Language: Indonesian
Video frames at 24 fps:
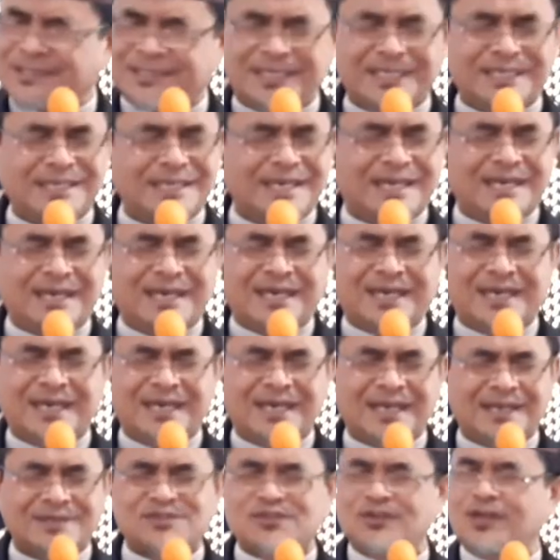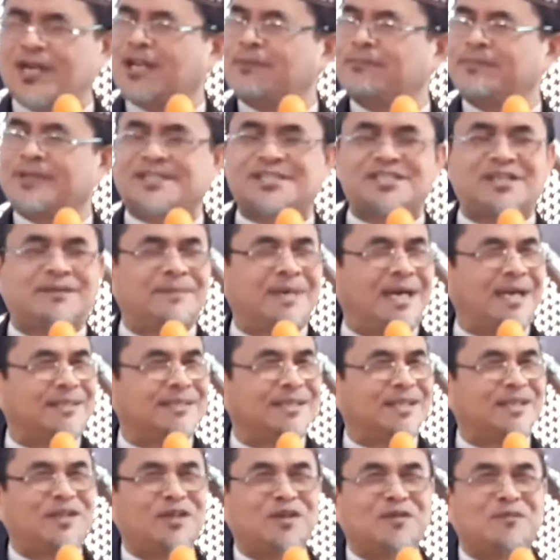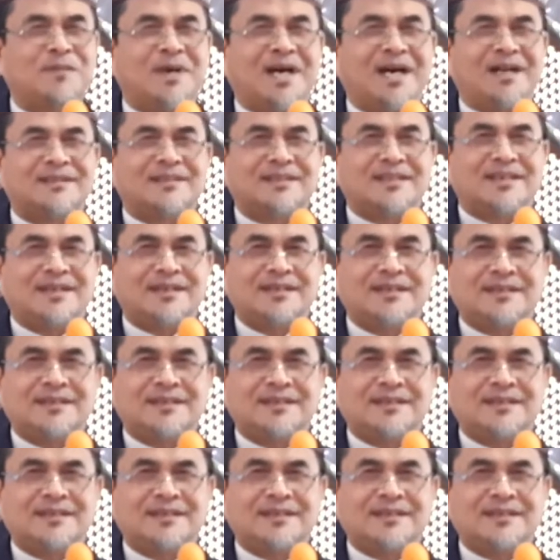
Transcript: tinggal sholat berjamaahnya di rumah Allah